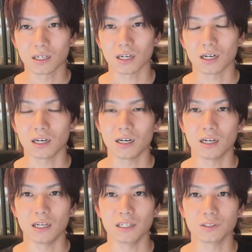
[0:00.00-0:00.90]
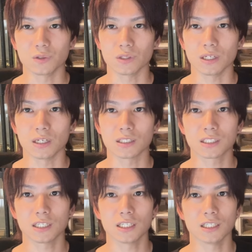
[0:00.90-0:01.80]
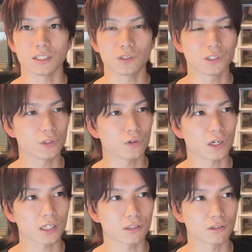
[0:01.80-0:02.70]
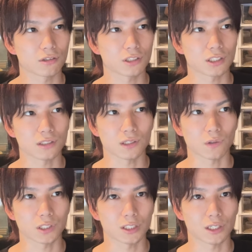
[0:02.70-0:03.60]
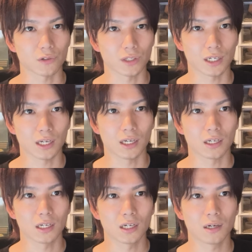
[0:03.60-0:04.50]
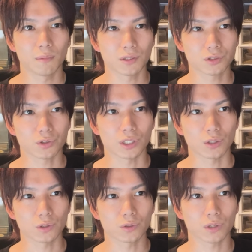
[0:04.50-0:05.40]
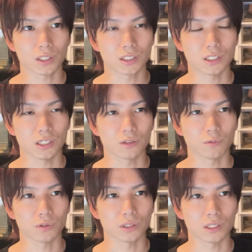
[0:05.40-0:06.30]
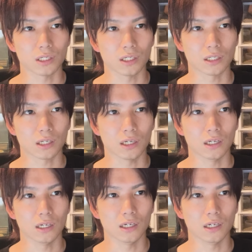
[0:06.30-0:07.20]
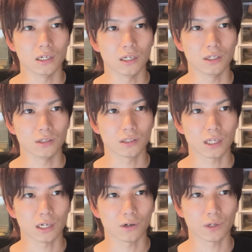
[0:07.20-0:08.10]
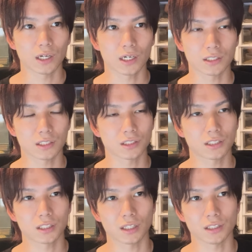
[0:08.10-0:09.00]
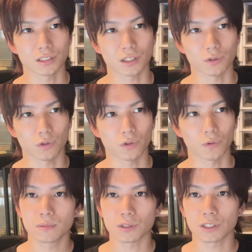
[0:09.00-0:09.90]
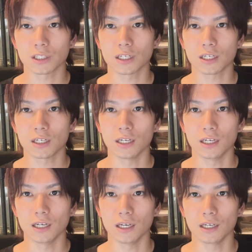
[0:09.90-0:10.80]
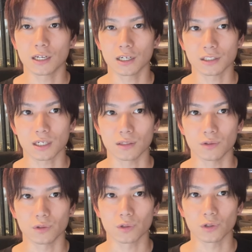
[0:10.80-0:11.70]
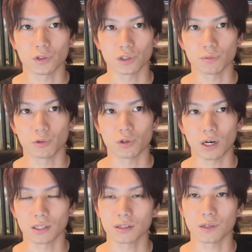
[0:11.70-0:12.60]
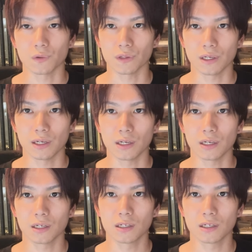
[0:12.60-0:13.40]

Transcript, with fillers: から、えー、ちょっとねしきりに口を開ける仕草をしてたのでまあちょっとね様子おかしいなと思って、えー、経過をね観察してたんですけどそれでね、えー、1ヶ月間の拒食もあったので